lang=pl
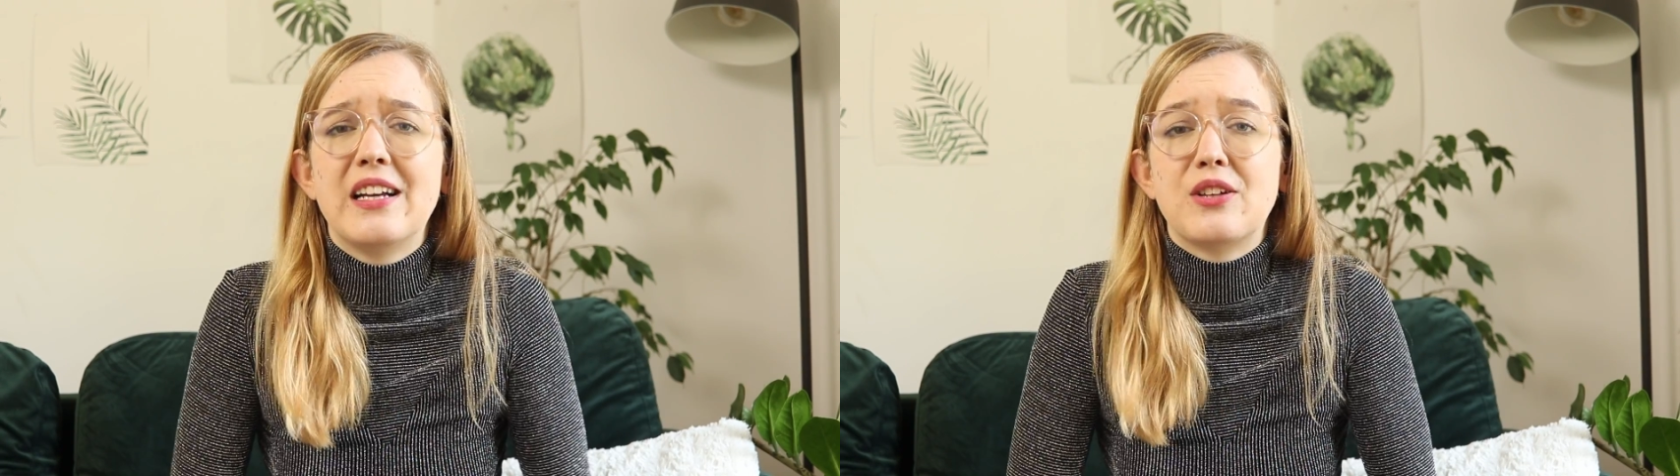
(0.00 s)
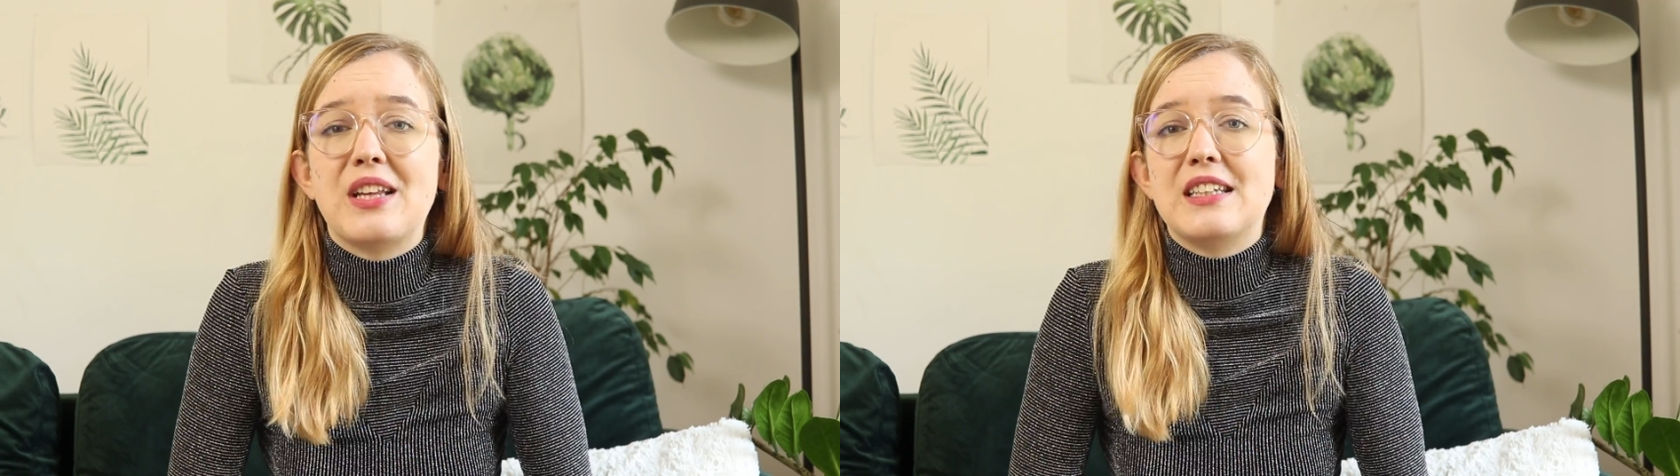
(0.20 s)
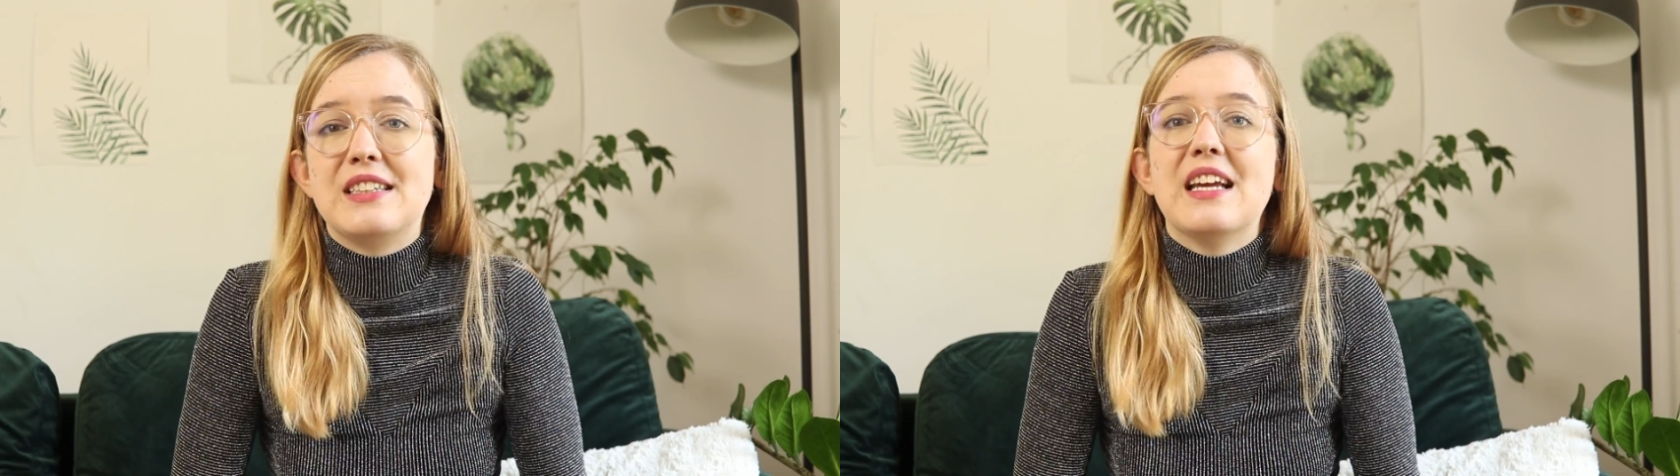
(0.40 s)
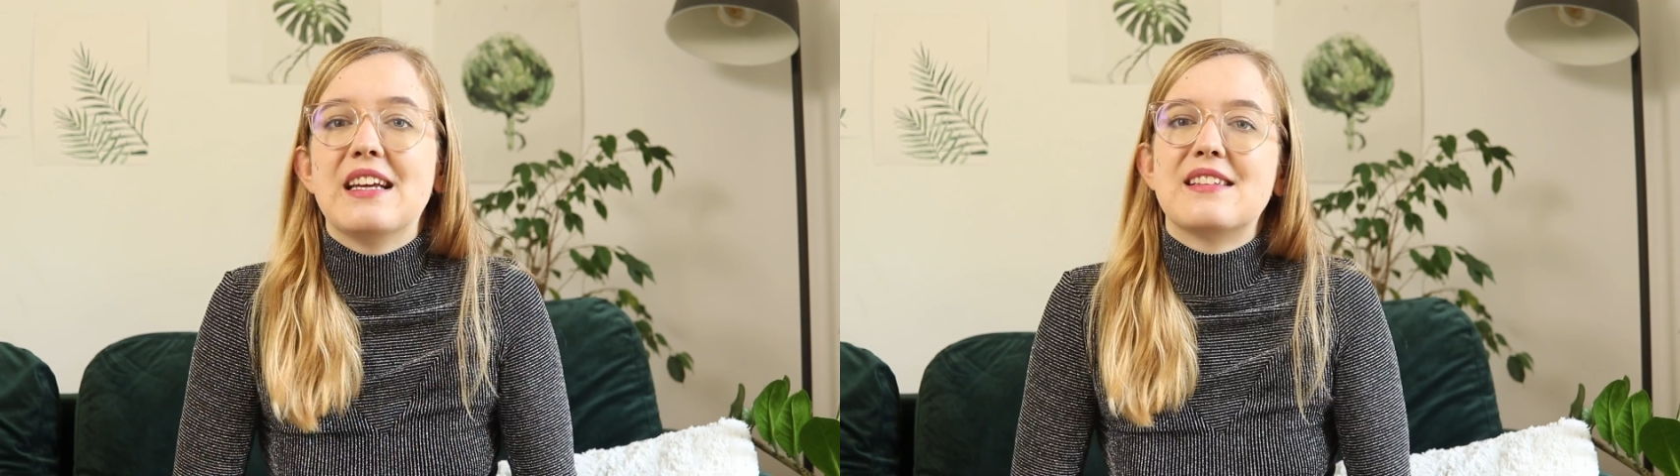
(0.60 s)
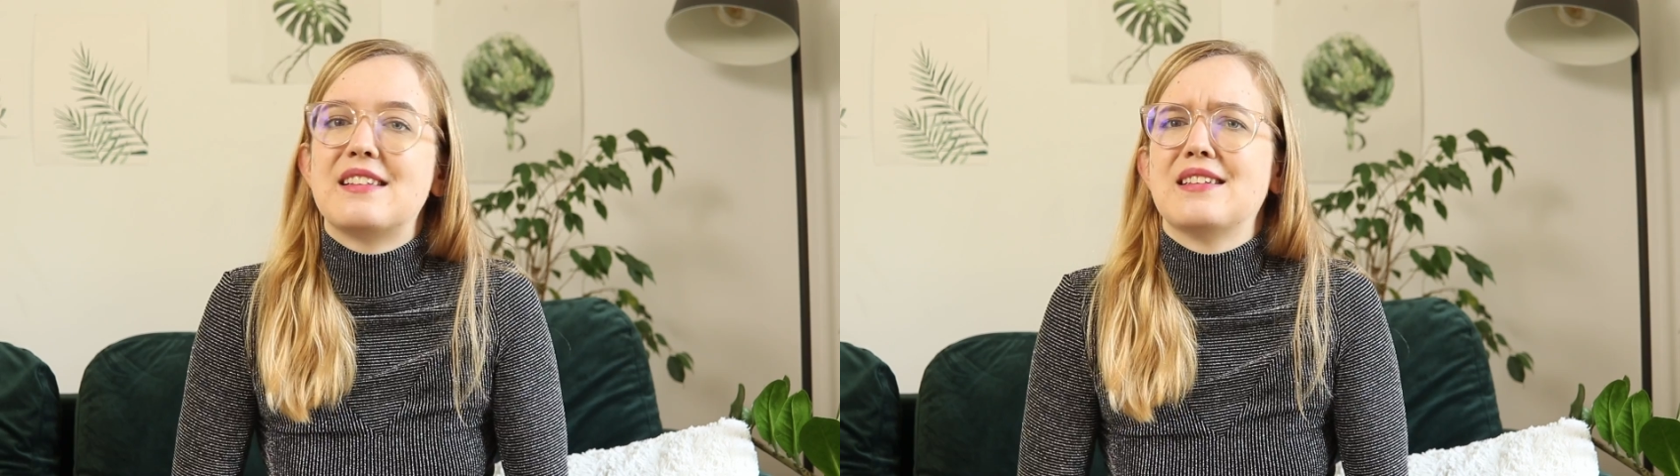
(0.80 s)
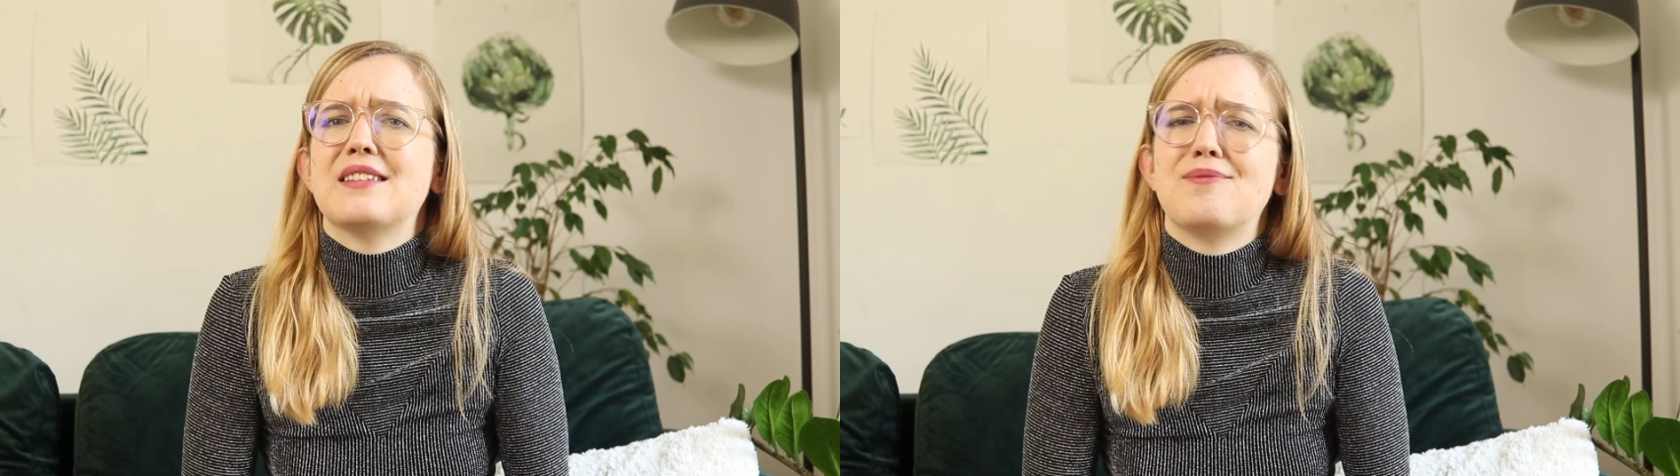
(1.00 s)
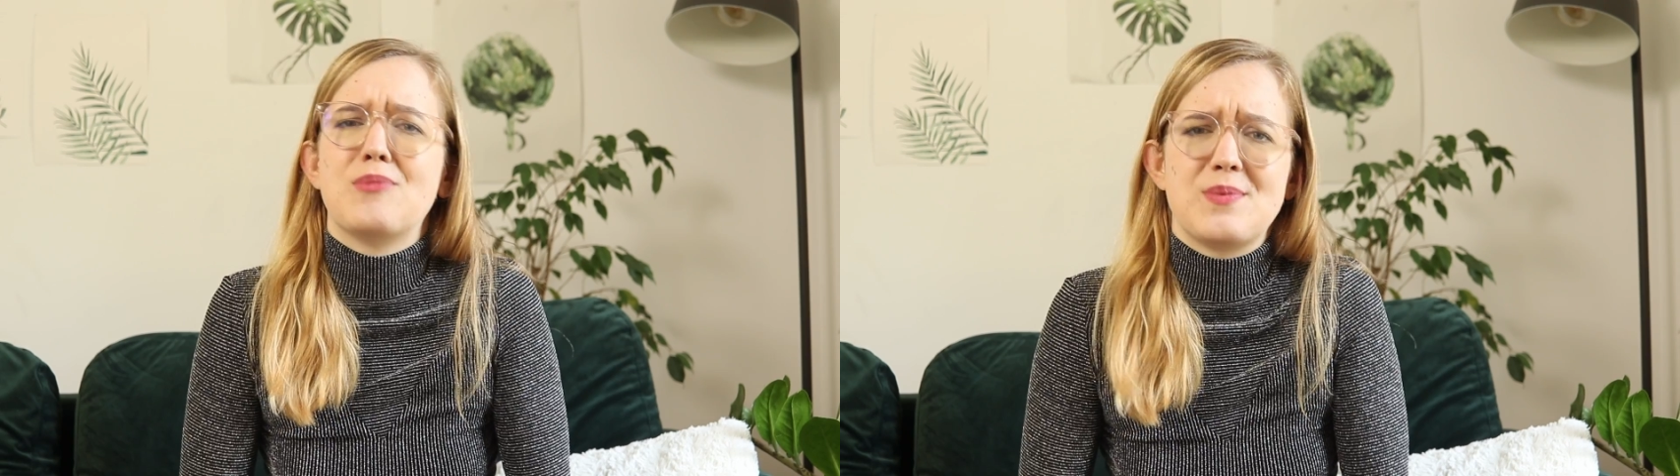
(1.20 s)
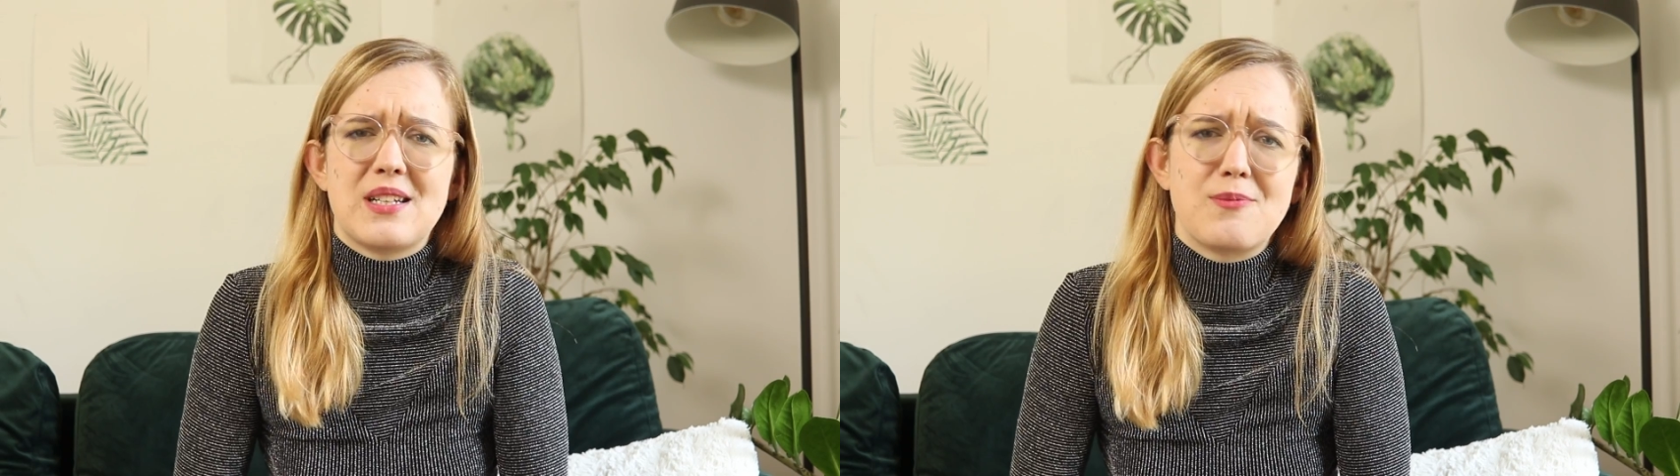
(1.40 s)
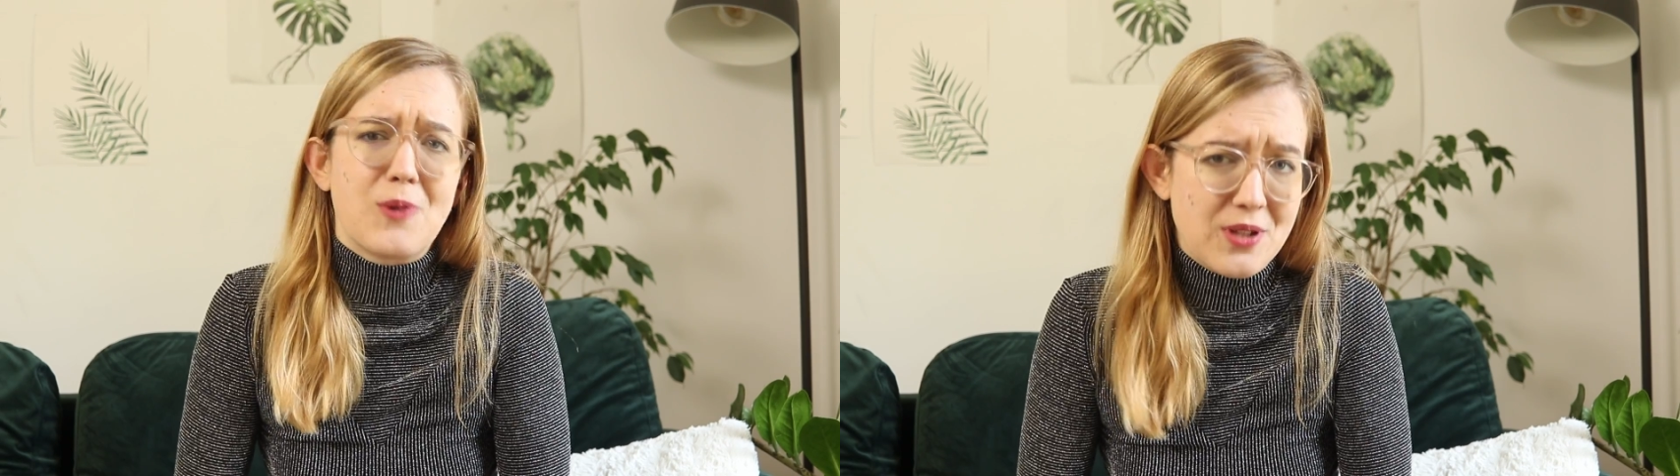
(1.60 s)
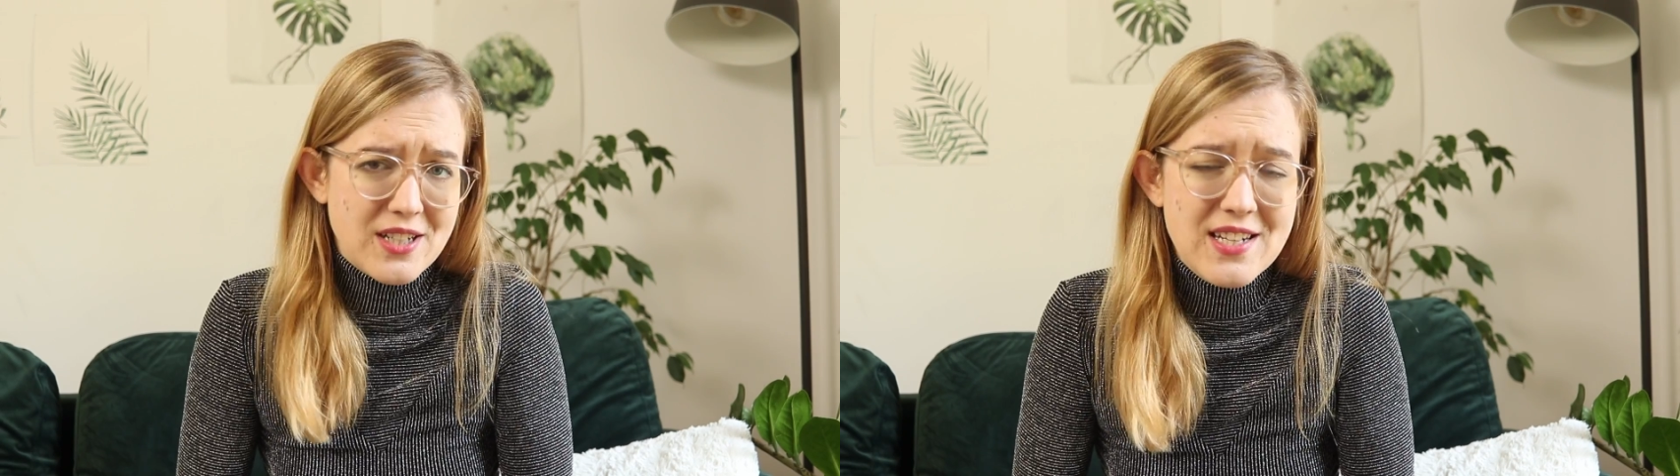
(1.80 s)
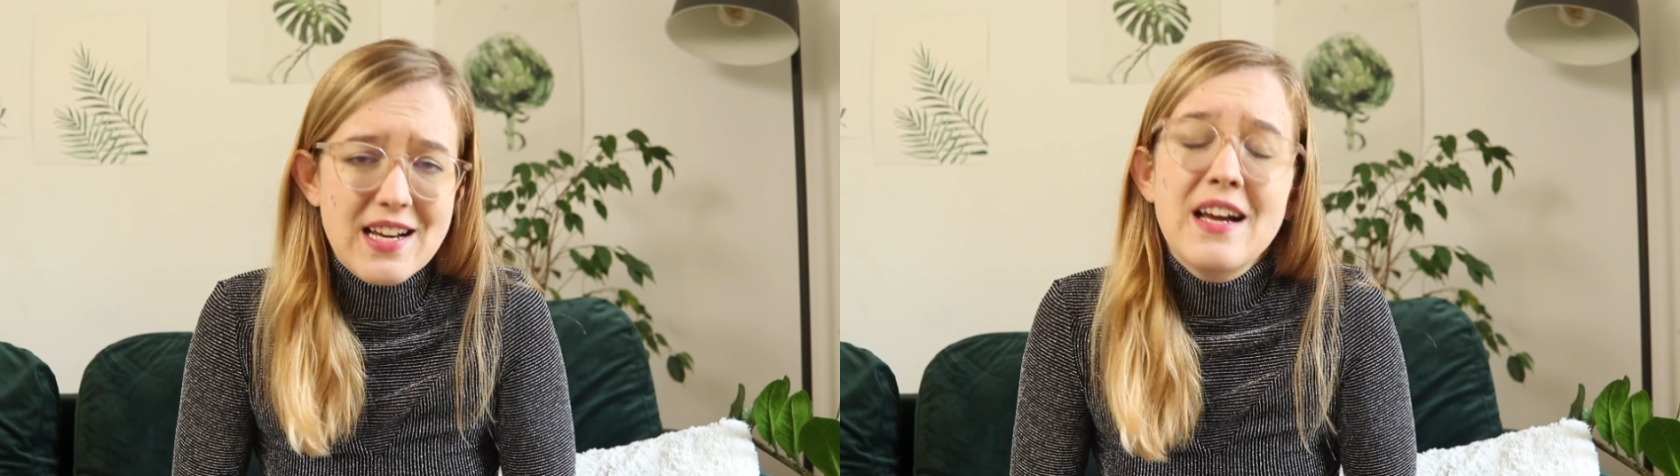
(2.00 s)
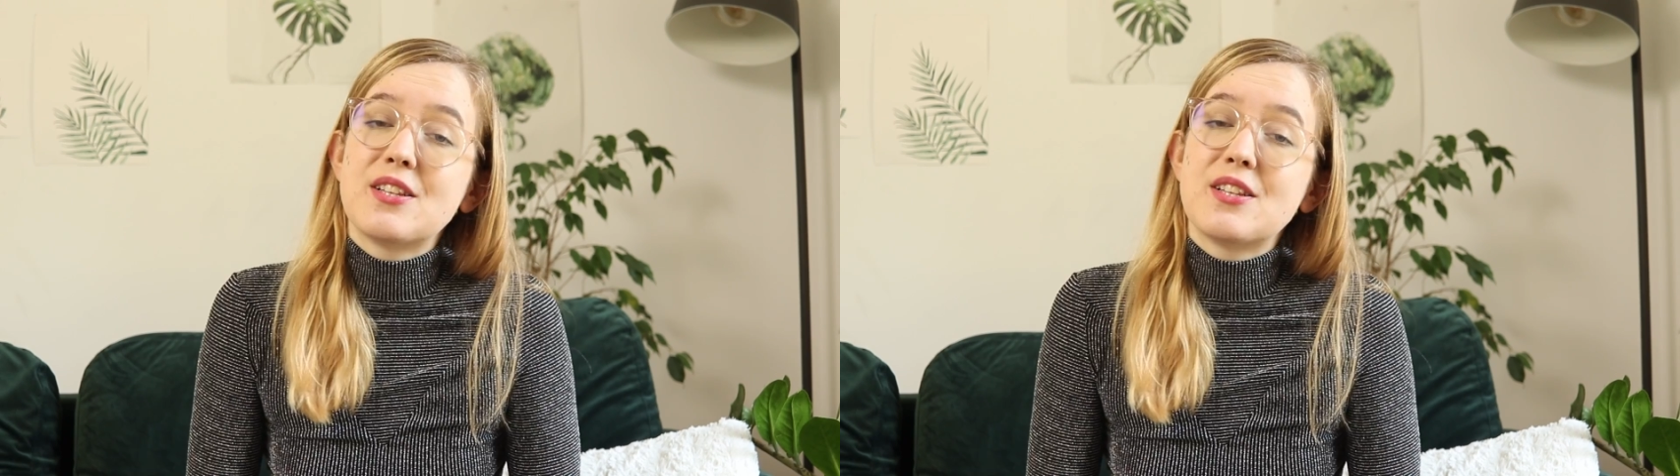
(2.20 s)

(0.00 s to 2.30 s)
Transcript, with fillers: ale to też nie jest y, moim zdaniem konieczne.